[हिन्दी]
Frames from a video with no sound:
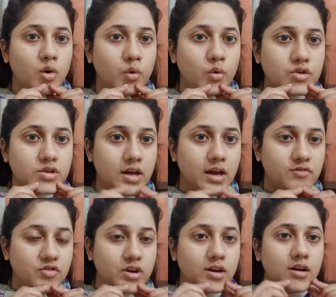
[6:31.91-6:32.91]
गोश्त है
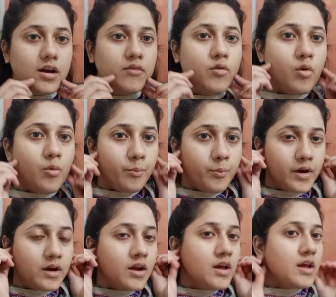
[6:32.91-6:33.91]
चीन का वो
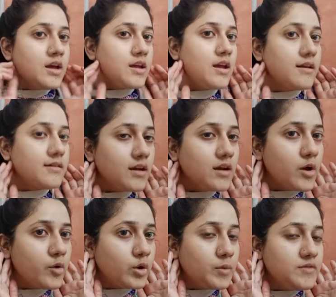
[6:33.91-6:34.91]
ऊपर यहाँ से
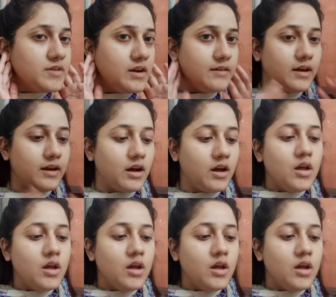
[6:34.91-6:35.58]
कानों में चला जाएगा